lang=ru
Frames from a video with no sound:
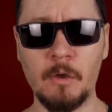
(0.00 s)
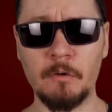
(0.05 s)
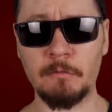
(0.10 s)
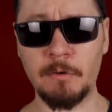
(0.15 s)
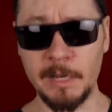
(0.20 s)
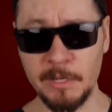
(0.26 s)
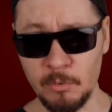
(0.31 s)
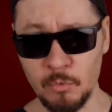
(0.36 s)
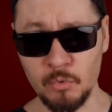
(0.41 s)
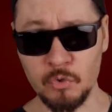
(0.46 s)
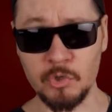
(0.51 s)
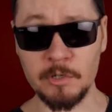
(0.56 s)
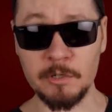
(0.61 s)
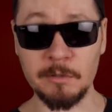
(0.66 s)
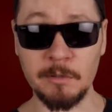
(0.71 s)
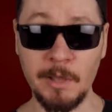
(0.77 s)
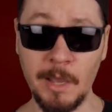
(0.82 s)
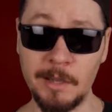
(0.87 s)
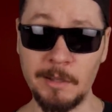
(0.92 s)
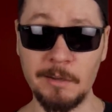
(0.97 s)
Ванюши,
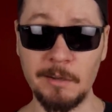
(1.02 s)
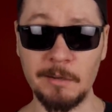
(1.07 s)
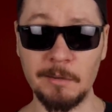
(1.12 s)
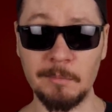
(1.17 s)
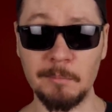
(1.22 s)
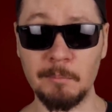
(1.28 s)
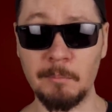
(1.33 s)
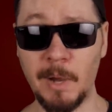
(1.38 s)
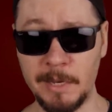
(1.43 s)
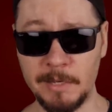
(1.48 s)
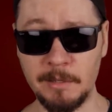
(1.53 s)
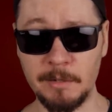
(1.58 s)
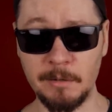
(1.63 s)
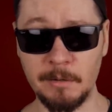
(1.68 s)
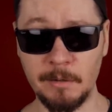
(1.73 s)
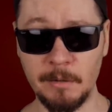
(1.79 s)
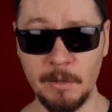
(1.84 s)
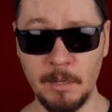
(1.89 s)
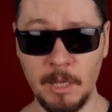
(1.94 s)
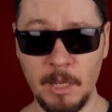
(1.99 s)
Тани, Мани,
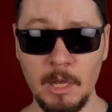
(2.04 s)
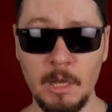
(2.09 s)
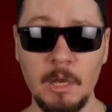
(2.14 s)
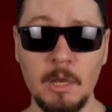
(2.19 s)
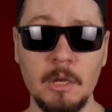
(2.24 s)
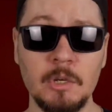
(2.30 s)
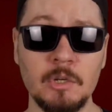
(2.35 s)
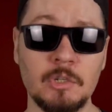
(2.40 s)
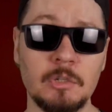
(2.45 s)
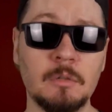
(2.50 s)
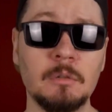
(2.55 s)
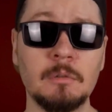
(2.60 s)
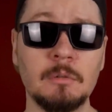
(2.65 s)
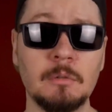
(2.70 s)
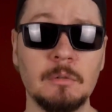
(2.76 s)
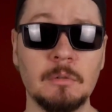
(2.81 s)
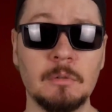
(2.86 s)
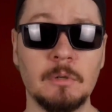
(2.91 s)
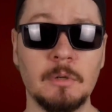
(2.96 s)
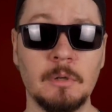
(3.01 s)

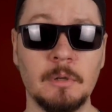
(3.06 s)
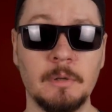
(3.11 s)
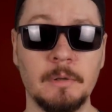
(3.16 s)
что